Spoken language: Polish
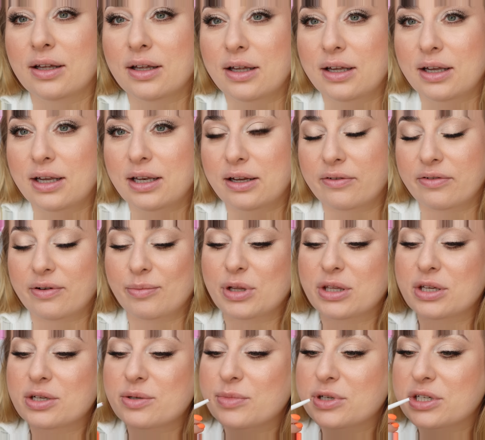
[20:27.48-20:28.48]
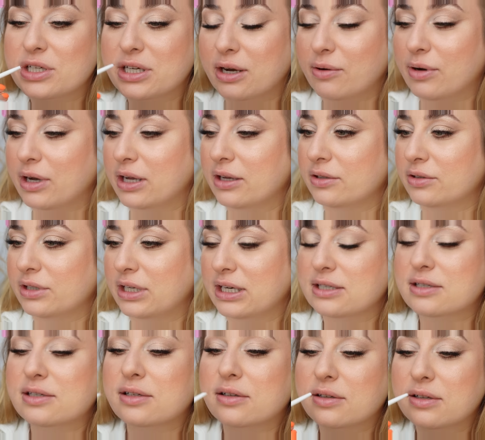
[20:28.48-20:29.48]
e, i na filmie też mieszała.
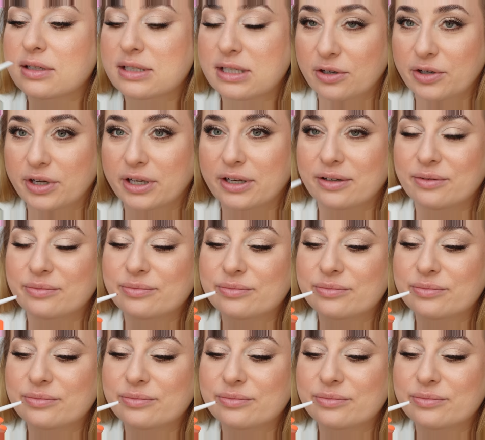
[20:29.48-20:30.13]
Teraz 01.